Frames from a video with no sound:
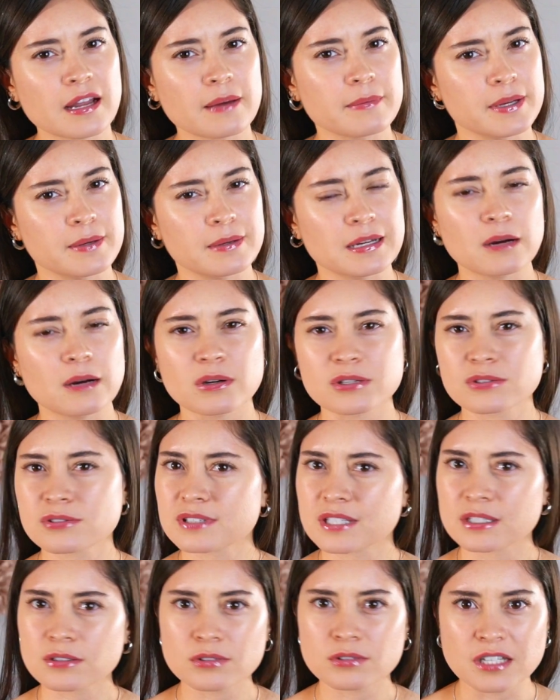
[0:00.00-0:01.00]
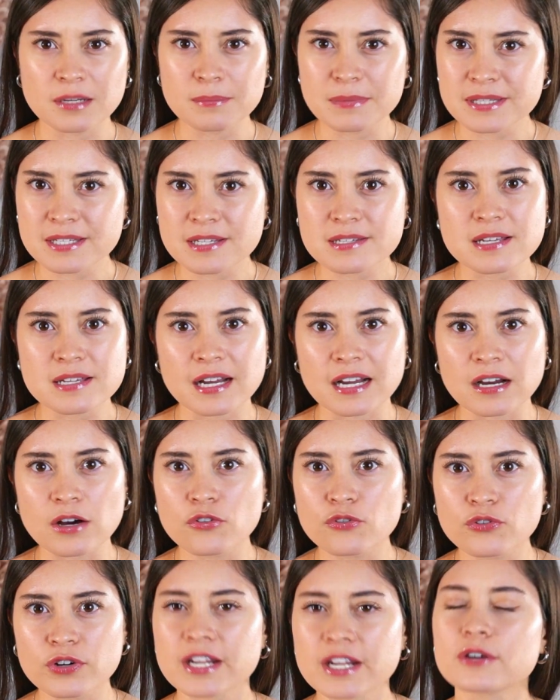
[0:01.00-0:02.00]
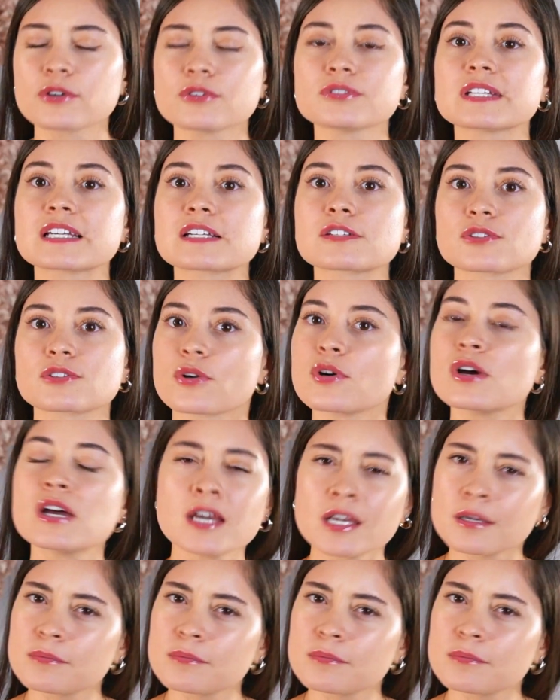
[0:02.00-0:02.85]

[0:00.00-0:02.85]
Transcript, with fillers: la Biblia o eso está totalmente sacado fuera de contexto